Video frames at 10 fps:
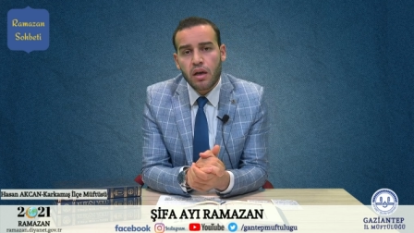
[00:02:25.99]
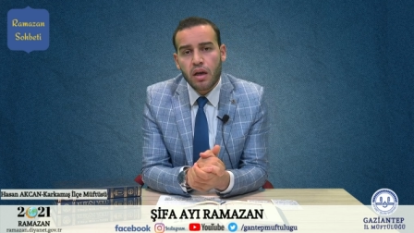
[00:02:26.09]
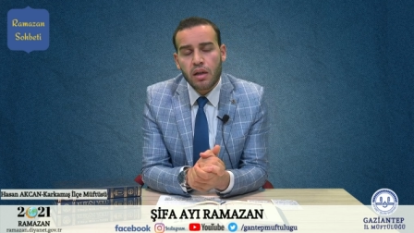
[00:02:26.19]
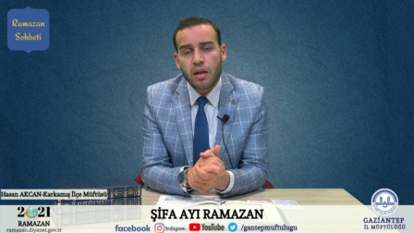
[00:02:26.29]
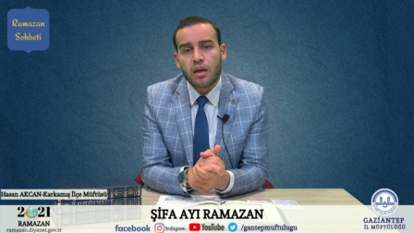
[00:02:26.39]

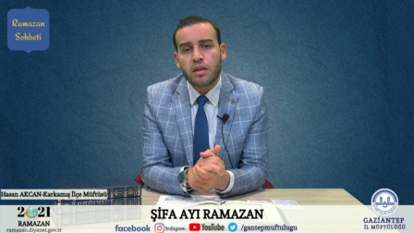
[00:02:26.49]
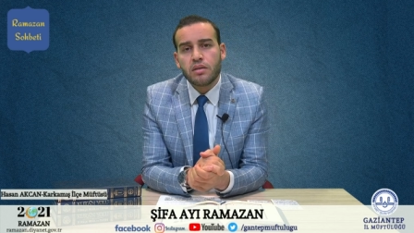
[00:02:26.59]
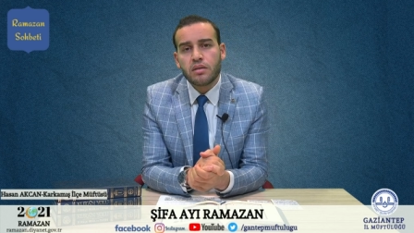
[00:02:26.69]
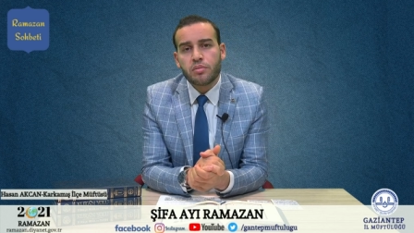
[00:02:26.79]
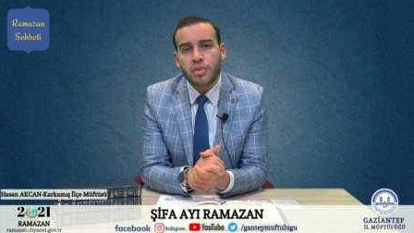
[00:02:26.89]

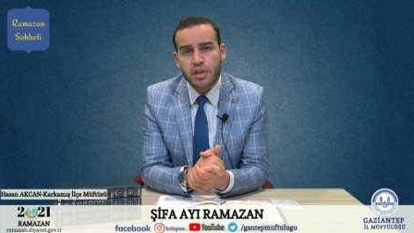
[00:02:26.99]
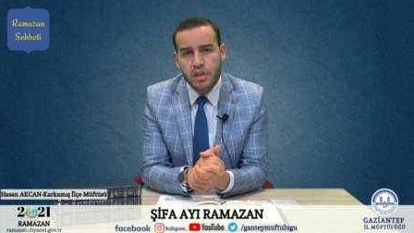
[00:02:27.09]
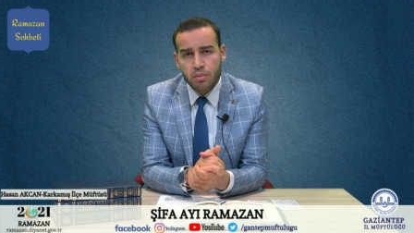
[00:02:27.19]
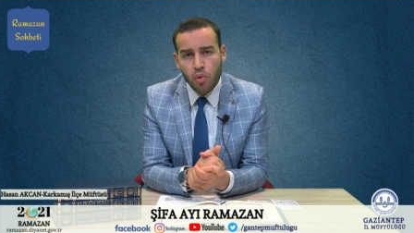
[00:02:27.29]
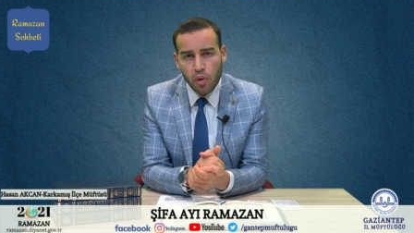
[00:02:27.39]
Allah'ın bir
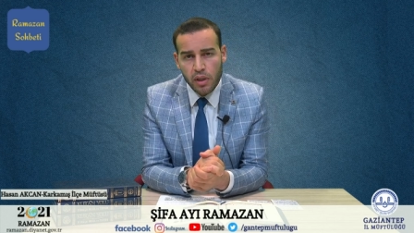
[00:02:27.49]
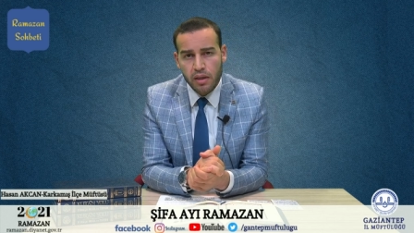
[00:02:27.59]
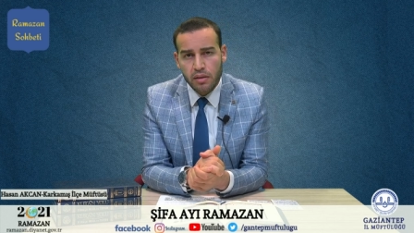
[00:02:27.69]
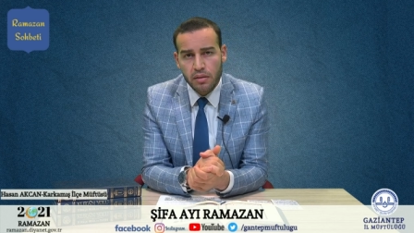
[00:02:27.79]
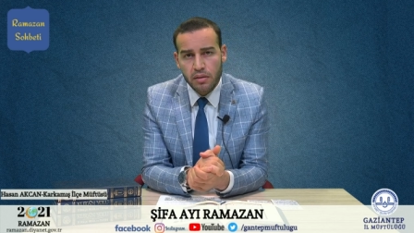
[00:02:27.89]
ismi olan
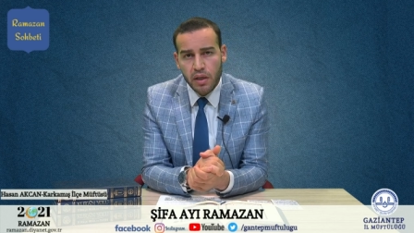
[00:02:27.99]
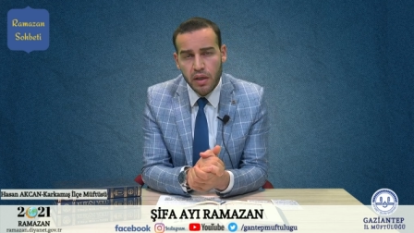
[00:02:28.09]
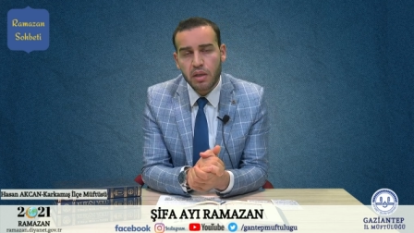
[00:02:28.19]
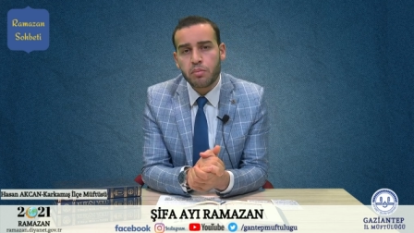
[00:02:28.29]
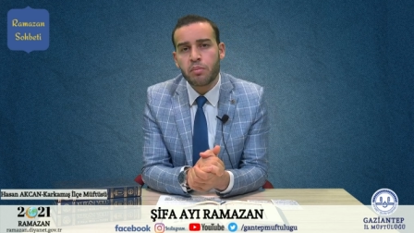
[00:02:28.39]

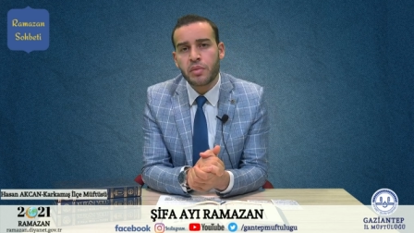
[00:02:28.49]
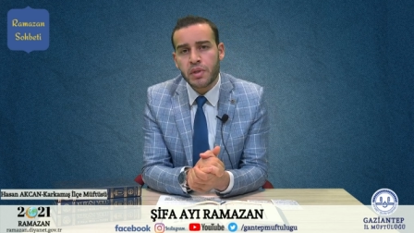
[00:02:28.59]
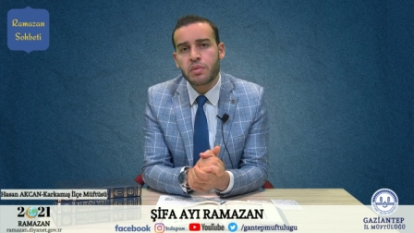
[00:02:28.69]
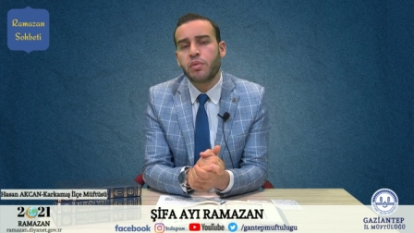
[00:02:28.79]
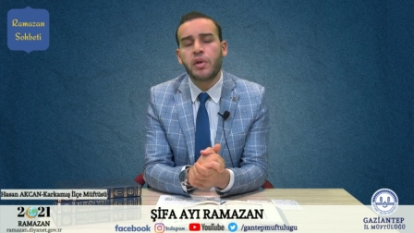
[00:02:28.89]
Kerim
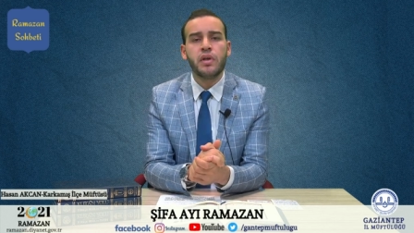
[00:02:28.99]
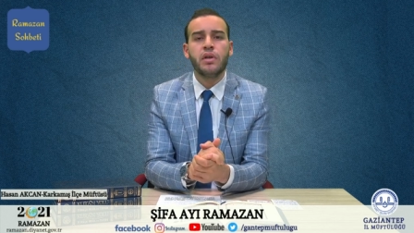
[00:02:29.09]
ismi